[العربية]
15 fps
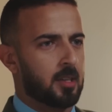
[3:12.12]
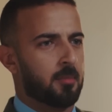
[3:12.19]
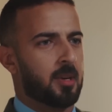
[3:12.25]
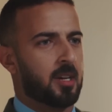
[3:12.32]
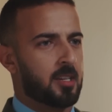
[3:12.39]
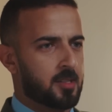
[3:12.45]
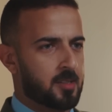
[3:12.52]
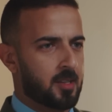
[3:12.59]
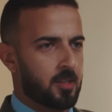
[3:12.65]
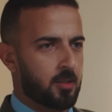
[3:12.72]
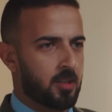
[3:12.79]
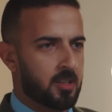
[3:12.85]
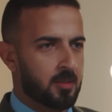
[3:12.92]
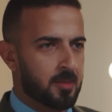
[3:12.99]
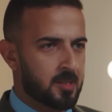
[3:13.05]
معلش
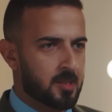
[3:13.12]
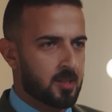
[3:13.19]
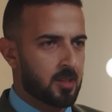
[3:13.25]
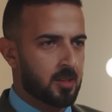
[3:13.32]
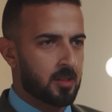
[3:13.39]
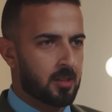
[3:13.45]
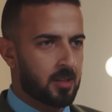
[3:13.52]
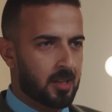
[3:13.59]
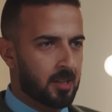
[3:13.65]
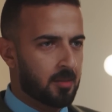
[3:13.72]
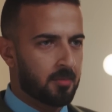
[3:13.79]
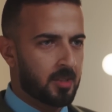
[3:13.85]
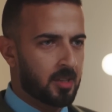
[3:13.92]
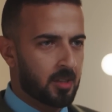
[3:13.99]
ثانيه واحده بس قلم